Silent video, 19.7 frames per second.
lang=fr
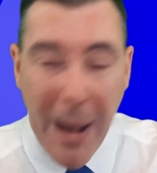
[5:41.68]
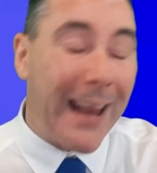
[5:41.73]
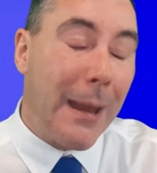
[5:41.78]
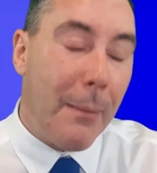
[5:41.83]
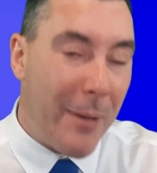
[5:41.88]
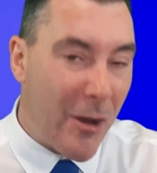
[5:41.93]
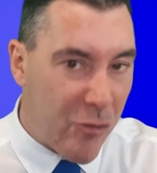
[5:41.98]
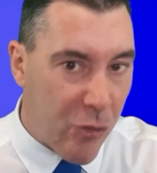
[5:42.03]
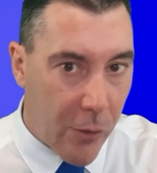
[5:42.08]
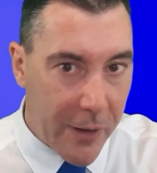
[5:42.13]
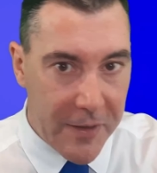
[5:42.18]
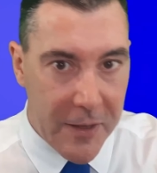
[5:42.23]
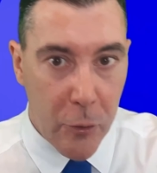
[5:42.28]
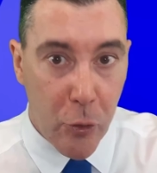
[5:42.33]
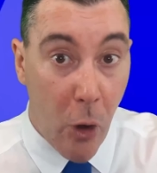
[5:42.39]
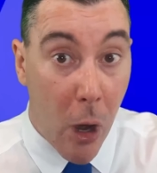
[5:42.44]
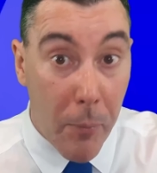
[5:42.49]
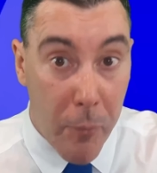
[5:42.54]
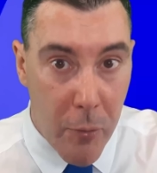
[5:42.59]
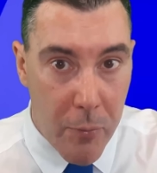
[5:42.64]
par la
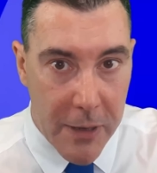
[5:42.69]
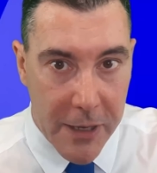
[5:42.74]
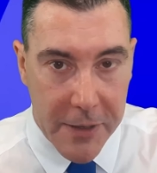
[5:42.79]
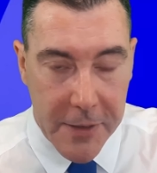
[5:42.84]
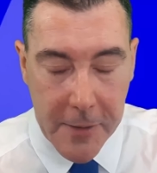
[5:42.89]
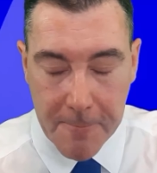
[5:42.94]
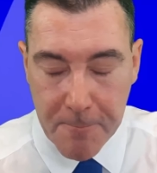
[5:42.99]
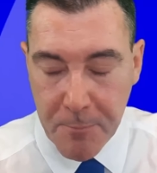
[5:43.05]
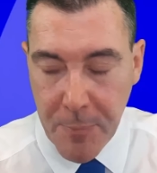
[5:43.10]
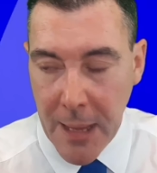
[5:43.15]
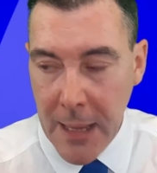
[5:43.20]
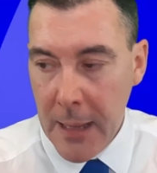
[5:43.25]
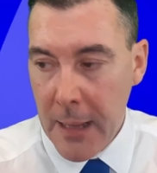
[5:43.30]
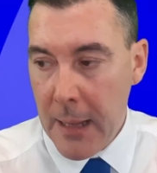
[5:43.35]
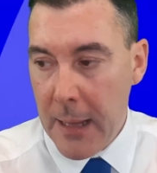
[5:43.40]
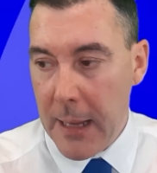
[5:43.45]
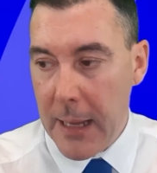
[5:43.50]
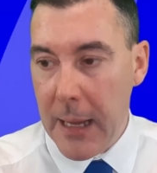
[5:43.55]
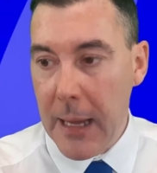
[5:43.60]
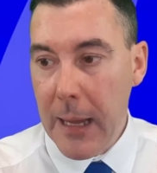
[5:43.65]
majorité du grand public.
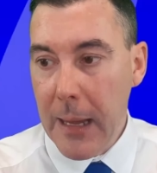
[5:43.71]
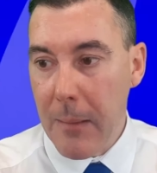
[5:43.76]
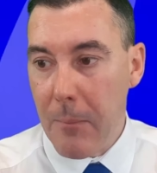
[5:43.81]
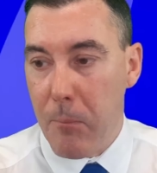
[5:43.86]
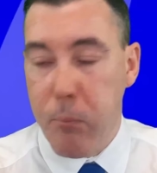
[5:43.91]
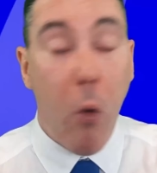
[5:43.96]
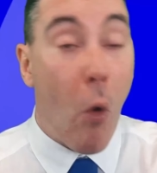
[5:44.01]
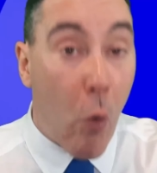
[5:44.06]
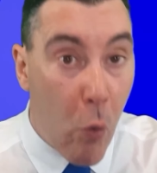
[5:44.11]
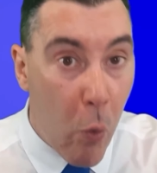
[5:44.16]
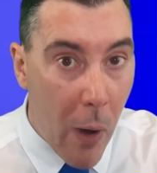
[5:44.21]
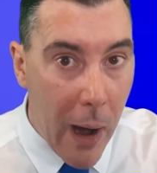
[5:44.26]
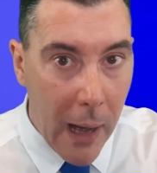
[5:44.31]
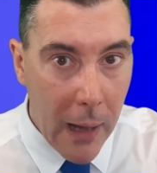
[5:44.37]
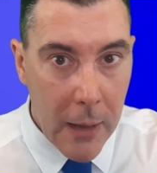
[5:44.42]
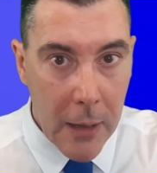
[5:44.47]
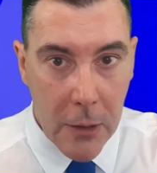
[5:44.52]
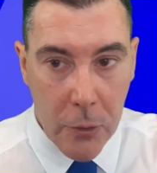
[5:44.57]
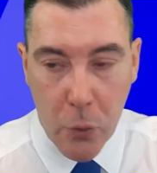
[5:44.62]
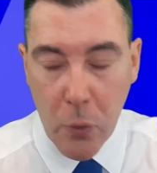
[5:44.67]
Et
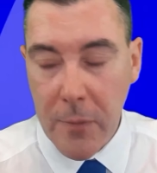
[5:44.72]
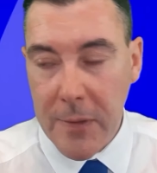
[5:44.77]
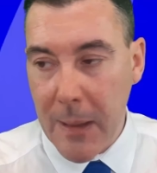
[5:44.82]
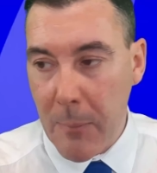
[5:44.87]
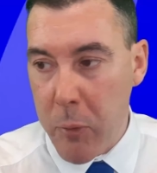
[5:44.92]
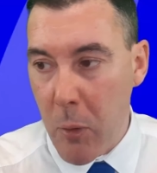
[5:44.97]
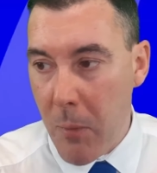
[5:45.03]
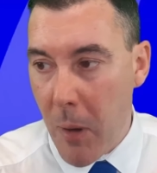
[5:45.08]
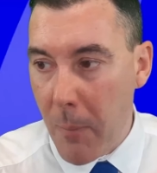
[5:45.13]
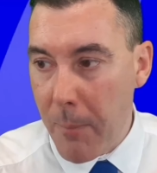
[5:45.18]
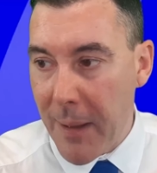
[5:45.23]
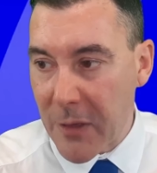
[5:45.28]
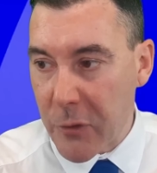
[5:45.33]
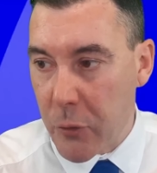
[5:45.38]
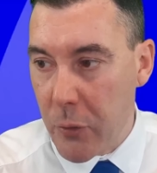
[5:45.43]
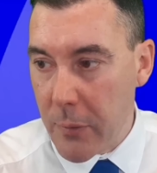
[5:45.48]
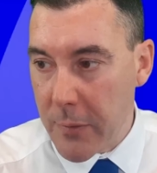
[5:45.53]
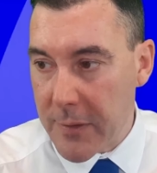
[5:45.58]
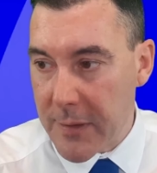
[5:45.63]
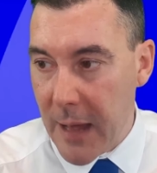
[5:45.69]
pourquoi Tout simplement
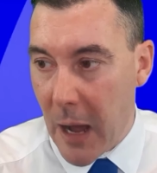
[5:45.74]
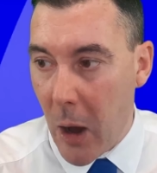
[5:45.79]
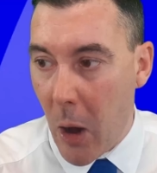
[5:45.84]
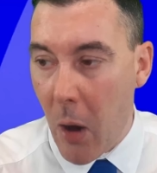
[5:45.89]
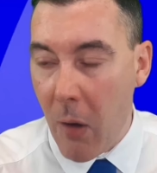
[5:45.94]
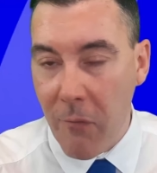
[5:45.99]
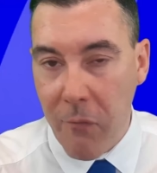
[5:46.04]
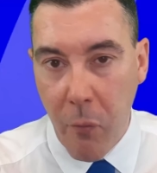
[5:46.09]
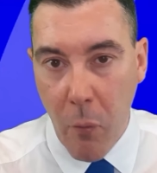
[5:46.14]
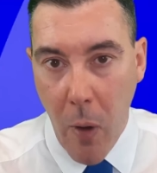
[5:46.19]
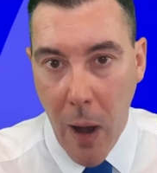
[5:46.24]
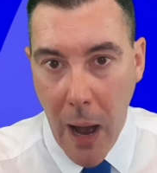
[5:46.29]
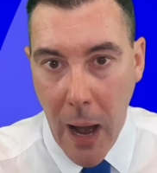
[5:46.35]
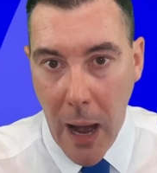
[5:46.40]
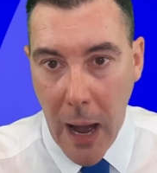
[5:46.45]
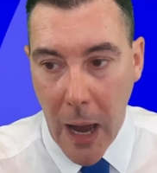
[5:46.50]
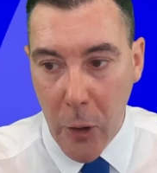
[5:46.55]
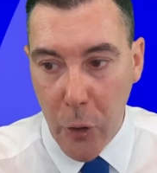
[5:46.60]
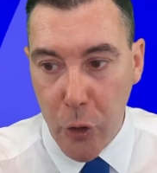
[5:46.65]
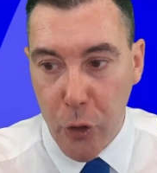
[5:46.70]
parce que ça
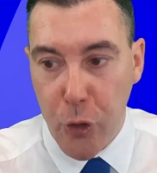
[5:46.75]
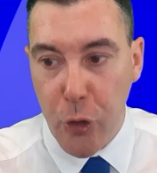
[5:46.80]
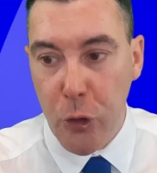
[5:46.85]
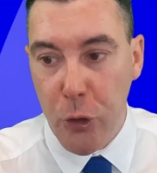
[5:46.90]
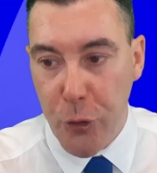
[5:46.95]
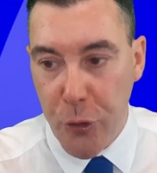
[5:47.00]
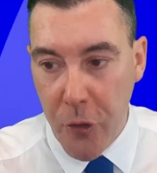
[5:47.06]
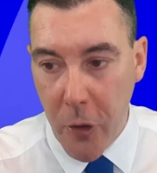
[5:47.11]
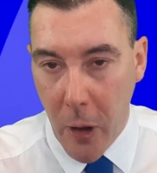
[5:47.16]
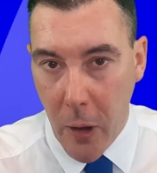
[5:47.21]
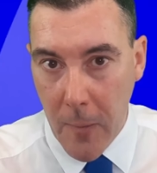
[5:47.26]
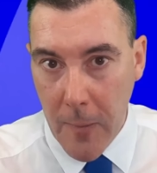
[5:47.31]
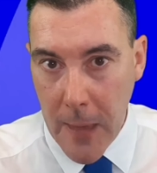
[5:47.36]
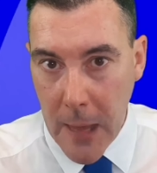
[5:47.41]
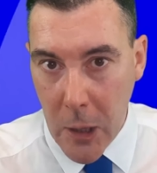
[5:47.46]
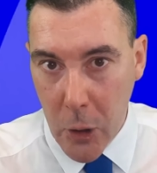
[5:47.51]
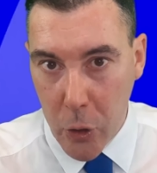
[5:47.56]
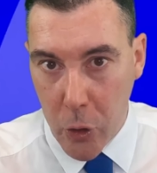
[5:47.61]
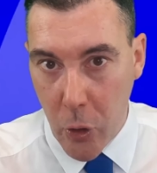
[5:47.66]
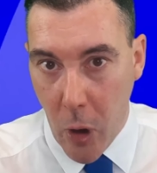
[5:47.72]
renvoie à une culture
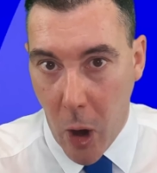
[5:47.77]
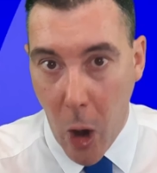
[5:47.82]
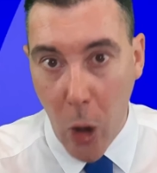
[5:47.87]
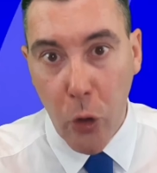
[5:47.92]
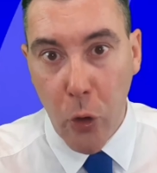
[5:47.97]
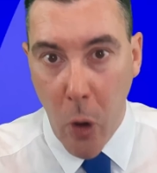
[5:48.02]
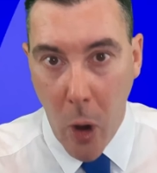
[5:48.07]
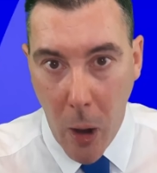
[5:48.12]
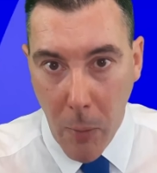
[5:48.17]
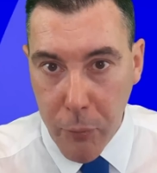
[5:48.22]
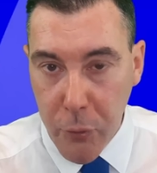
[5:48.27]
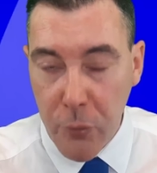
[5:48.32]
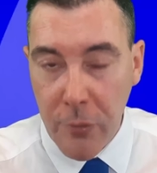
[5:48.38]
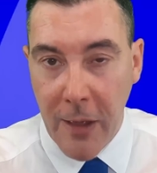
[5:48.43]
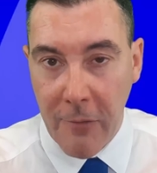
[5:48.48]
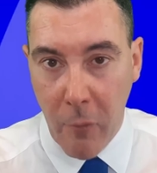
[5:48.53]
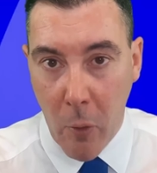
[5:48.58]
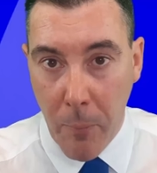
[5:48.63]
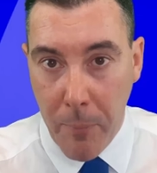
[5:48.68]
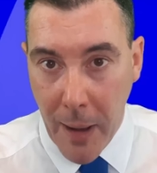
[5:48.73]
qu'en Europe
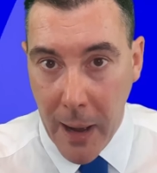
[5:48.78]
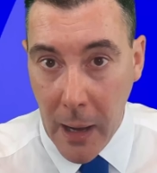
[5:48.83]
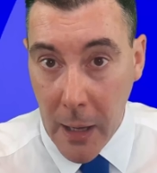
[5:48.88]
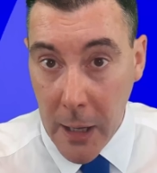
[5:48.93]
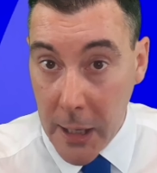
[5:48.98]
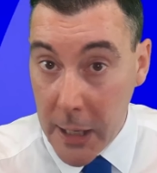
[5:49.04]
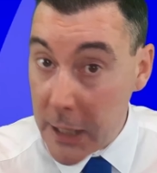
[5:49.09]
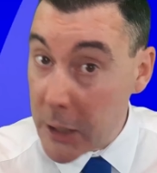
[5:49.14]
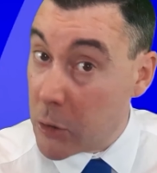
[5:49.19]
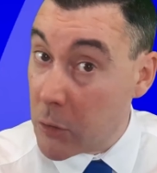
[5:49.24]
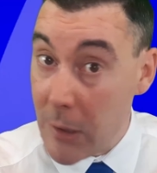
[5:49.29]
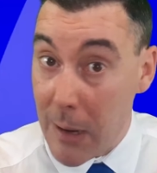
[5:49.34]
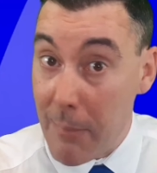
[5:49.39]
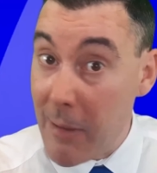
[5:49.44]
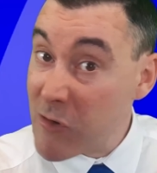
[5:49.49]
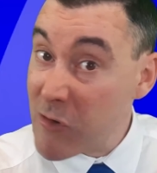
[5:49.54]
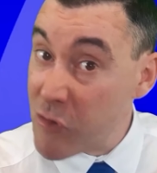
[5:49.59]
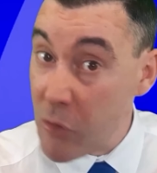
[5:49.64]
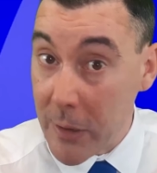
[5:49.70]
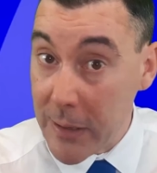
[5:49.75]
nous n'avons pas et que
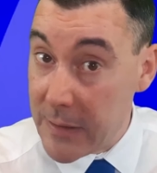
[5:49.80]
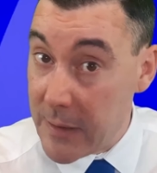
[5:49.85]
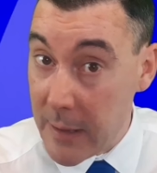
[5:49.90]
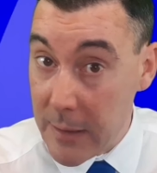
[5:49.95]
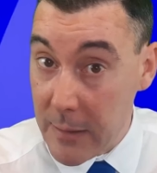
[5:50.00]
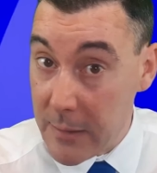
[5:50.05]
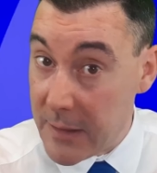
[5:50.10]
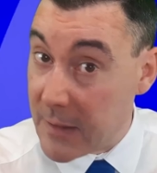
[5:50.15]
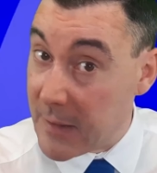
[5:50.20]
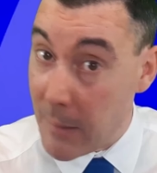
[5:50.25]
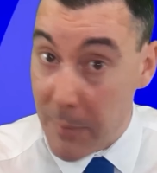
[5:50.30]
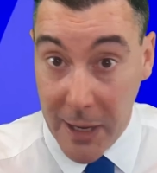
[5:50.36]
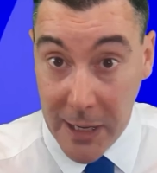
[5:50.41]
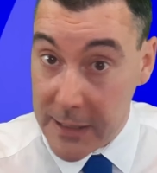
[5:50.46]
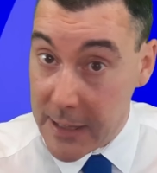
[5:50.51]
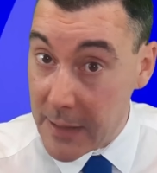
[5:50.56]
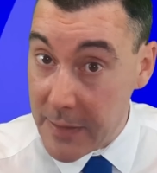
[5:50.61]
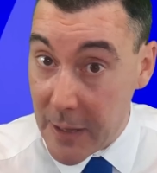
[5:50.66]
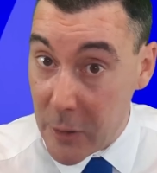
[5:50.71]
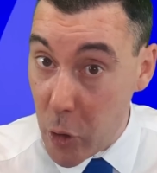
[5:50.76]
la majorité des
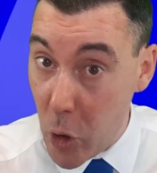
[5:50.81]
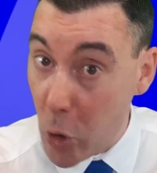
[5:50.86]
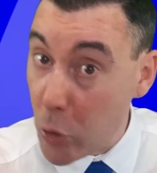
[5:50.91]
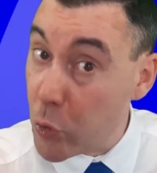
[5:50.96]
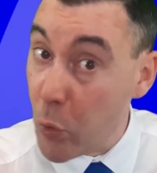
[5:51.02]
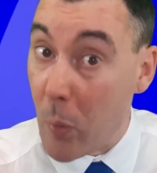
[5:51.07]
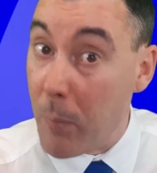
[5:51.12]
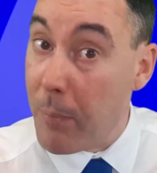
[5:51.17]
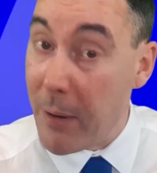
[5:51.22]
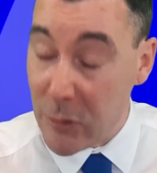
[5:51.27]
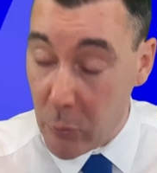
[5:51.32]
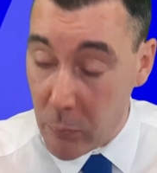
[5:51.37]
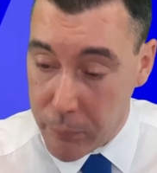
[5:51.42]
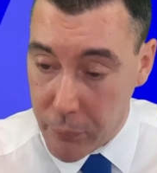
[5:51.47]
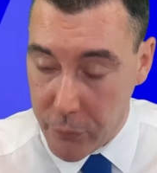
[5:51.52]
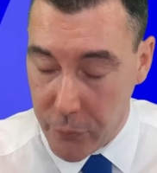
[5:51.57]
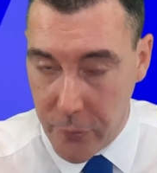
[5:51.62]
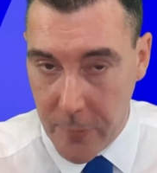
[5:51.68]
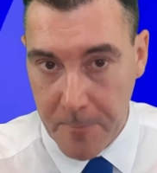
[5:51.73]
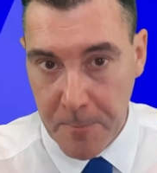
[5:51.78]
Américains d'ailleurs n'ont pas
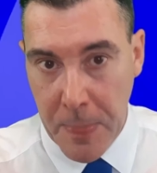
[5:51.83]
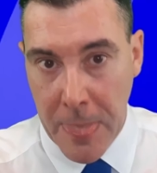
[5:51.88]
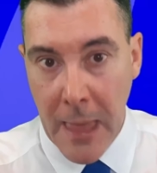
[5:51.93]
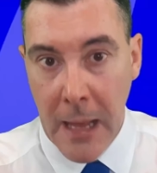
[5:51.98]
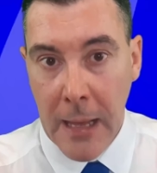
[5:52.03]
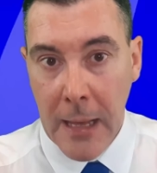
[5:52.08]
non plus.